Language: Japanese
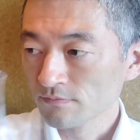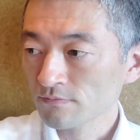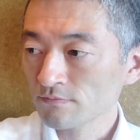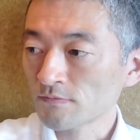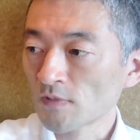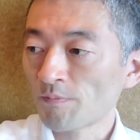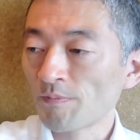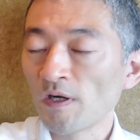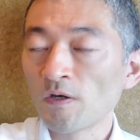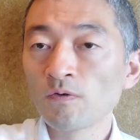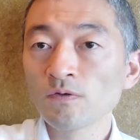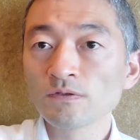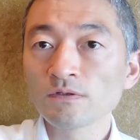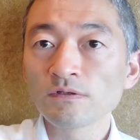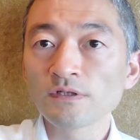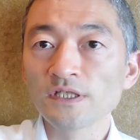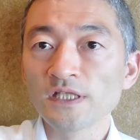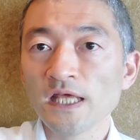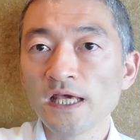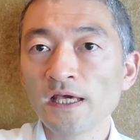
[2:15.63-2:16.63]
うんまあ、ほん
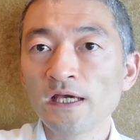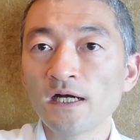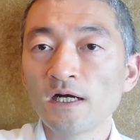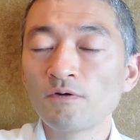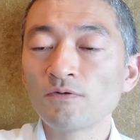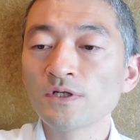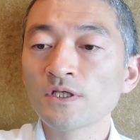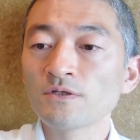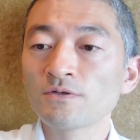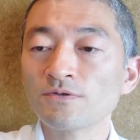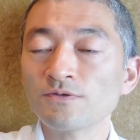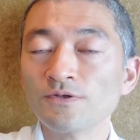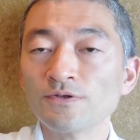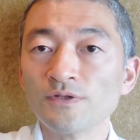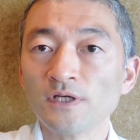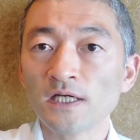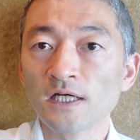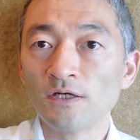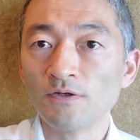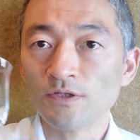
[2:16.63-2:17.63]
のりね青りんごのよ
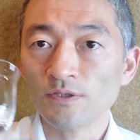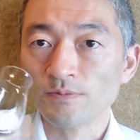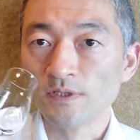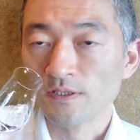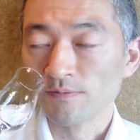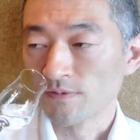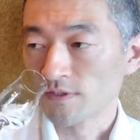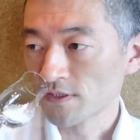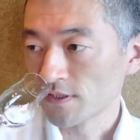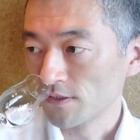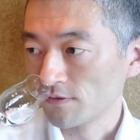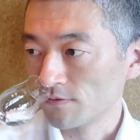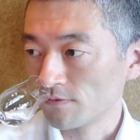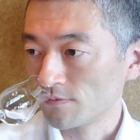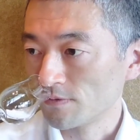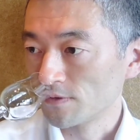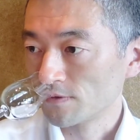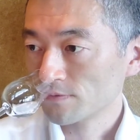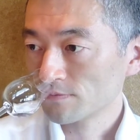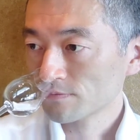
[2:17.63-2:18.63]
うな香りもありますけど、
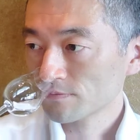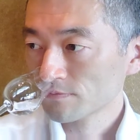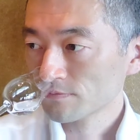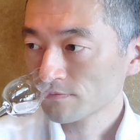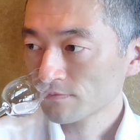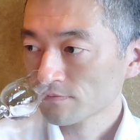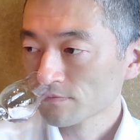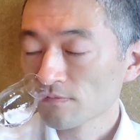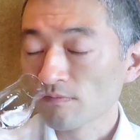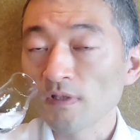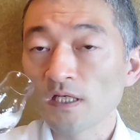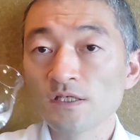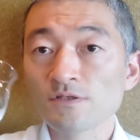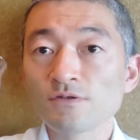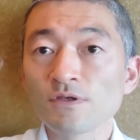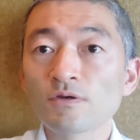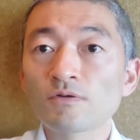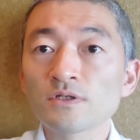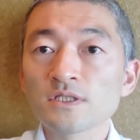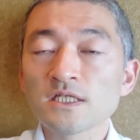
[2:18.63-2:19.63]
まあ、非
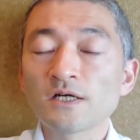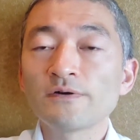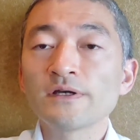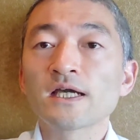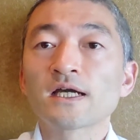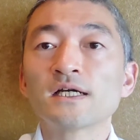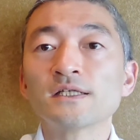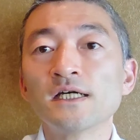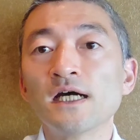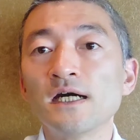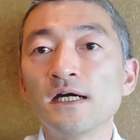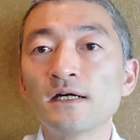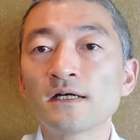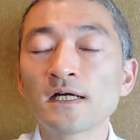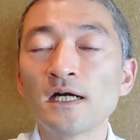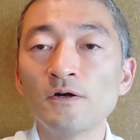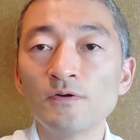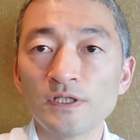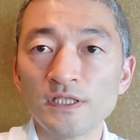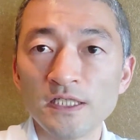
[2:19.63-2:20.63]
常にこう爽やかな
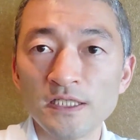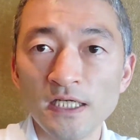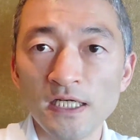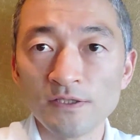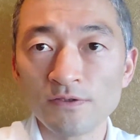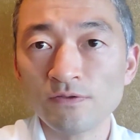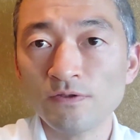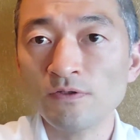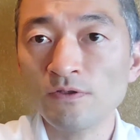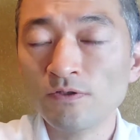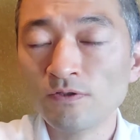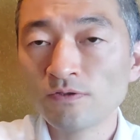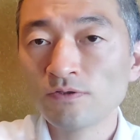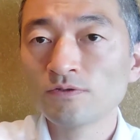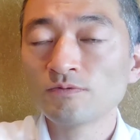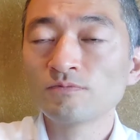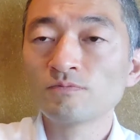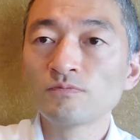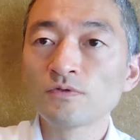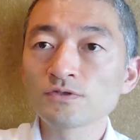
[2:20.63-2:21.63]
香りだなと
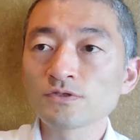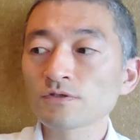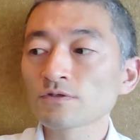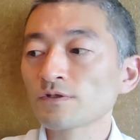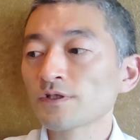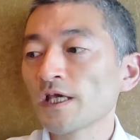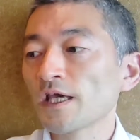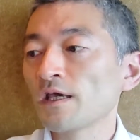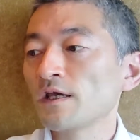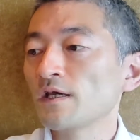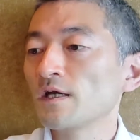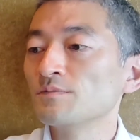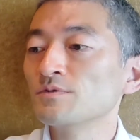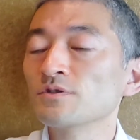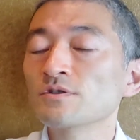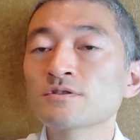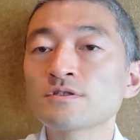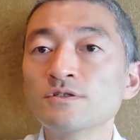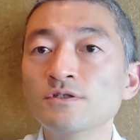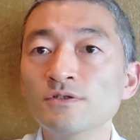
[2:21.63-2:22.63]
もうちょっとね
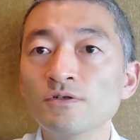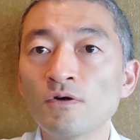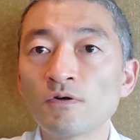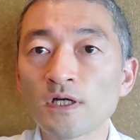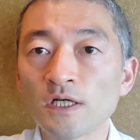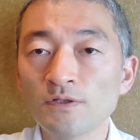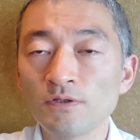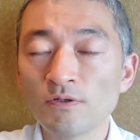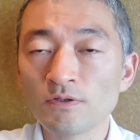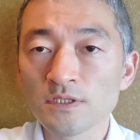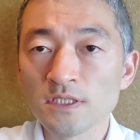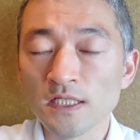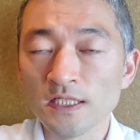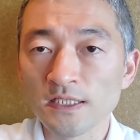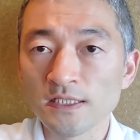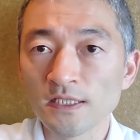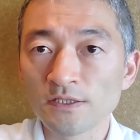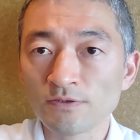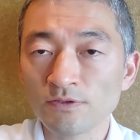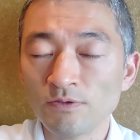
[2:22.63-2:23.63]
アブノツルの他のお
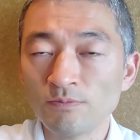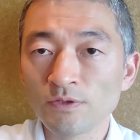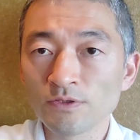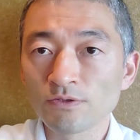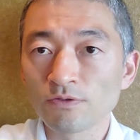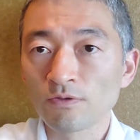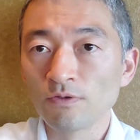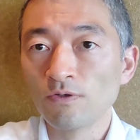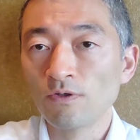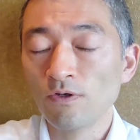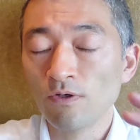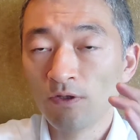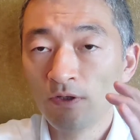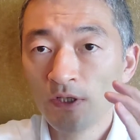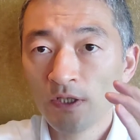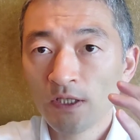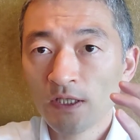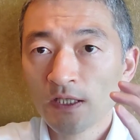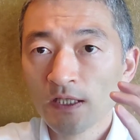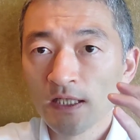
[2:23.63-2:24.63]
酒だともっとこ
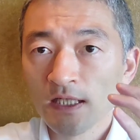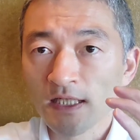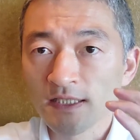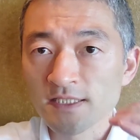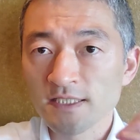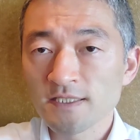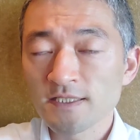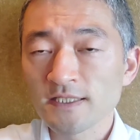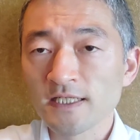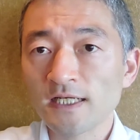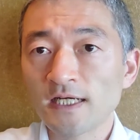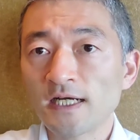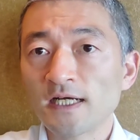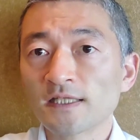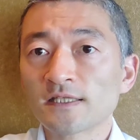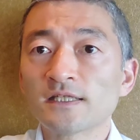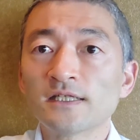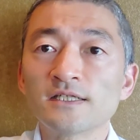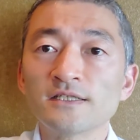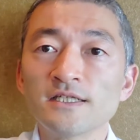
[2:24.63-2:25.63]
う果実感
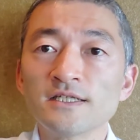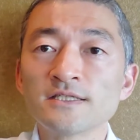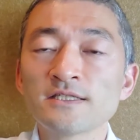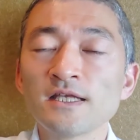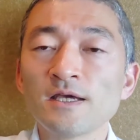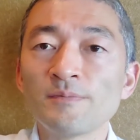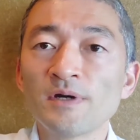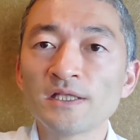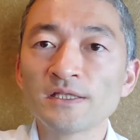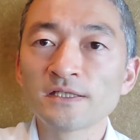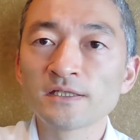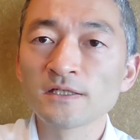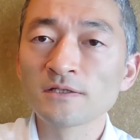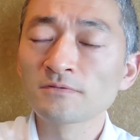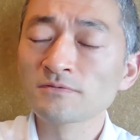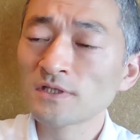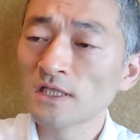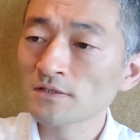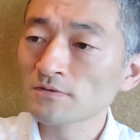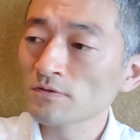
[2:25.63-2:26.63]
があったりですね、まあ、
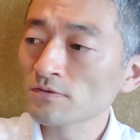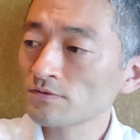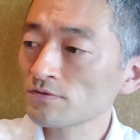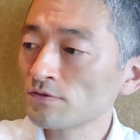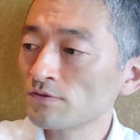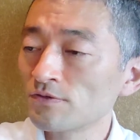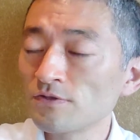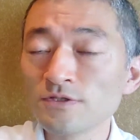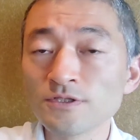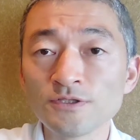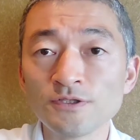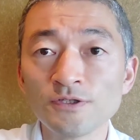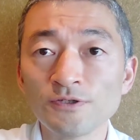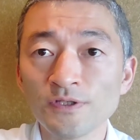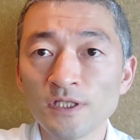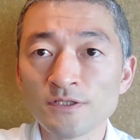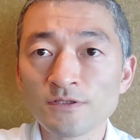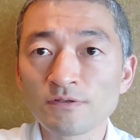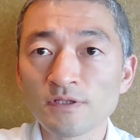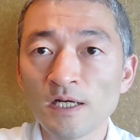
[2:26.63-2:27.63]
南国のフルーツの
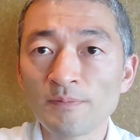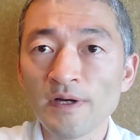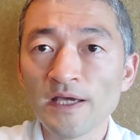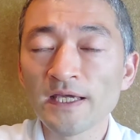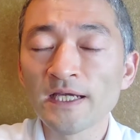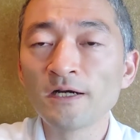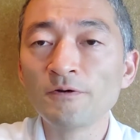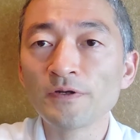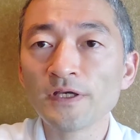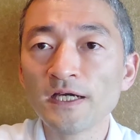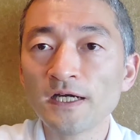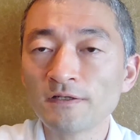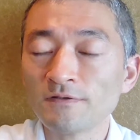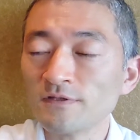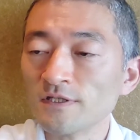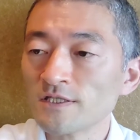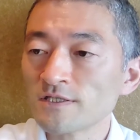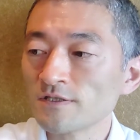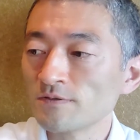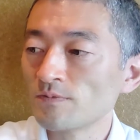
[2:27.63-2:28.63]
ようなちょっと甘い香りがあ
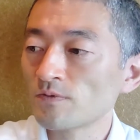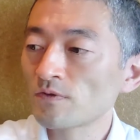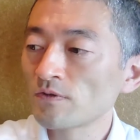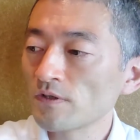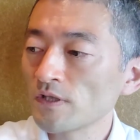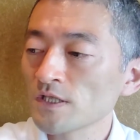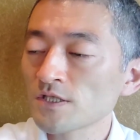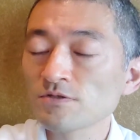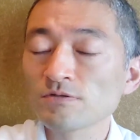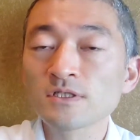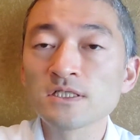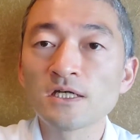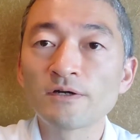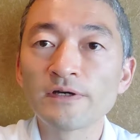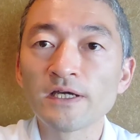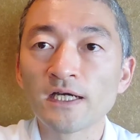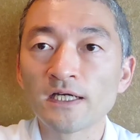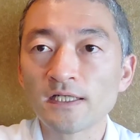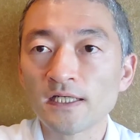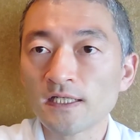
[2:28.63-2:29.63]
るんですけどこれは非常に
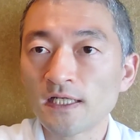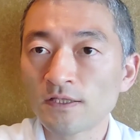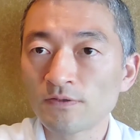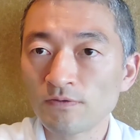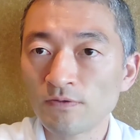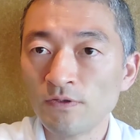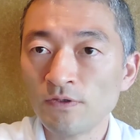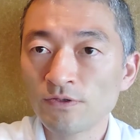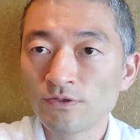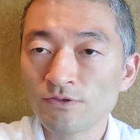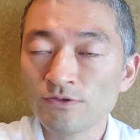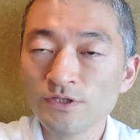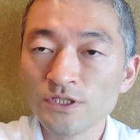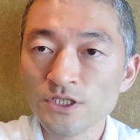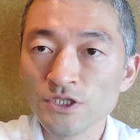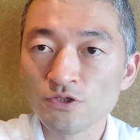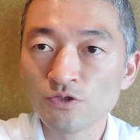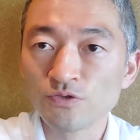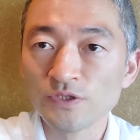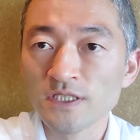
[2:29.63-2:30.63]
爽やかだなという
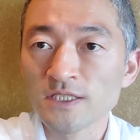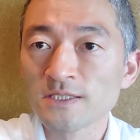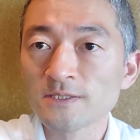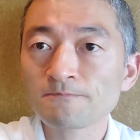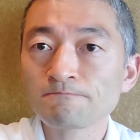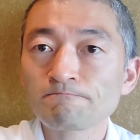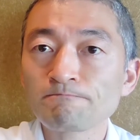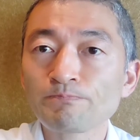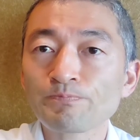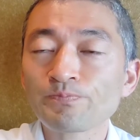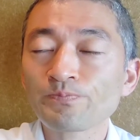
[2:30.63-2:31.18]
印象です